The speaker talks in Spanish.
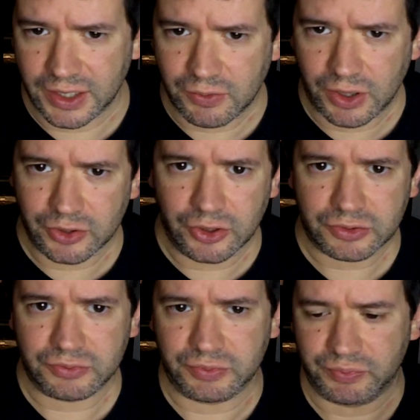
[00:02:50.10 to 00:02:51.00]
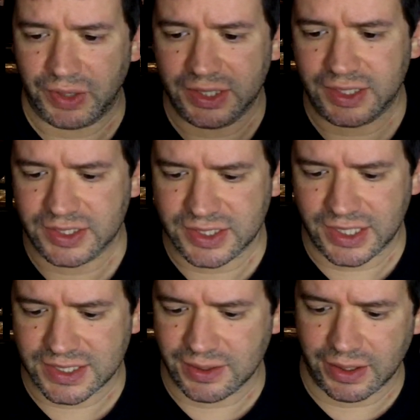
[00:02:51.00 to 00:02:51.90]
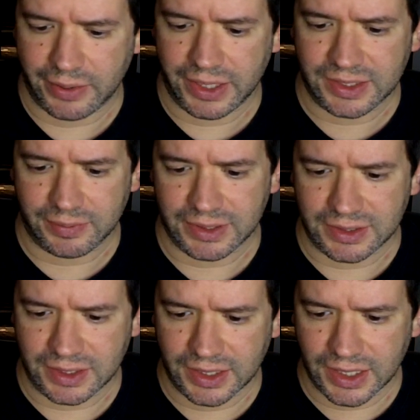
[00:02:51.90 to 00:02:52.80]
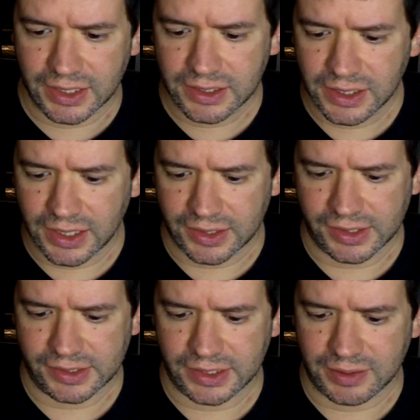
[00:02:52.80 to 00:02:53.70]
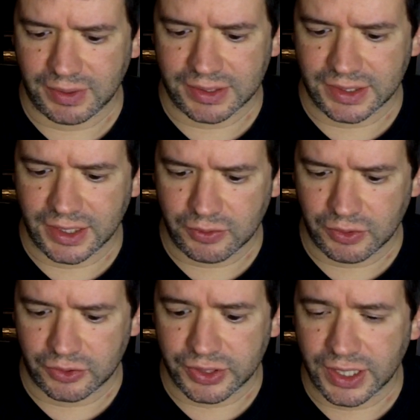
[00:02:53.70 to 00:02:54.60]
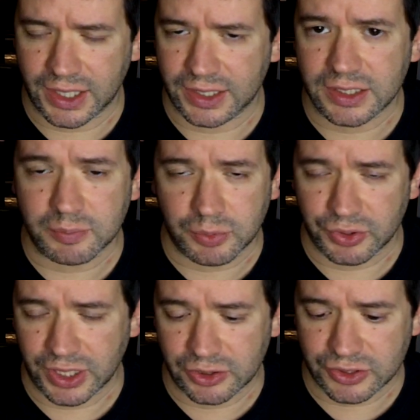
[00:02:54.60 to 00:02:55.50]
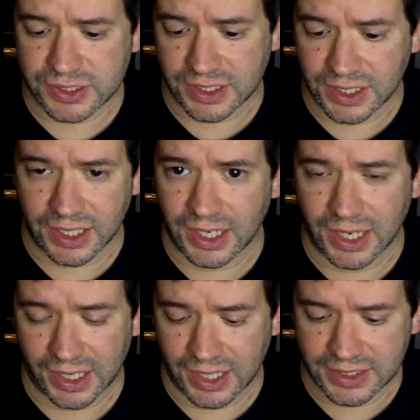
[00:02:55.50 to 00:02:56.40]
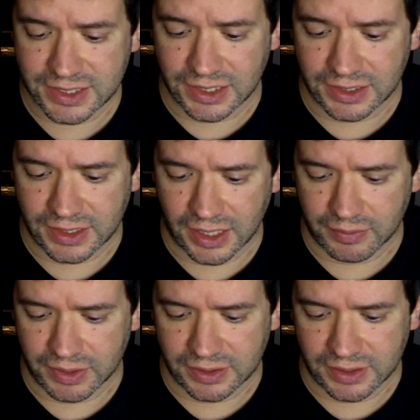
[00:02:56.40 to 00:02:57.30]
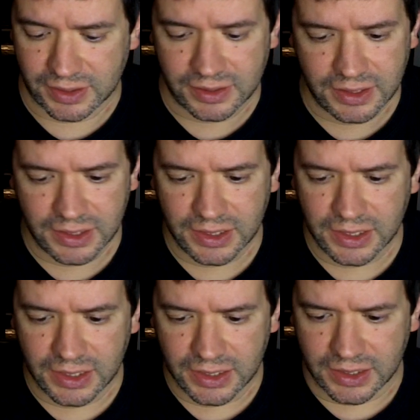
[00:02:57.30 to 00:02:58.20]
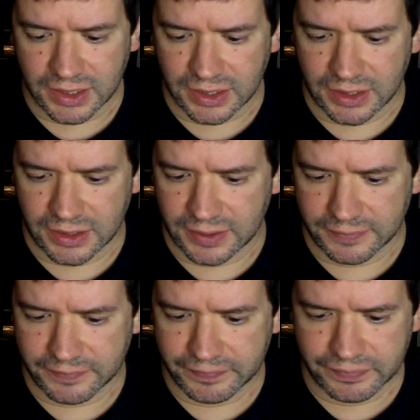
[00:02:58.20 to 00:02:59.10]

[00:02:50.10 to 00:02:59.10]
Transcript: Ecuador. Va a estallar y se va a acabar esta mentira que tratan de mantener cuando tengan gente pudriéndose en la calle literalmente. Y,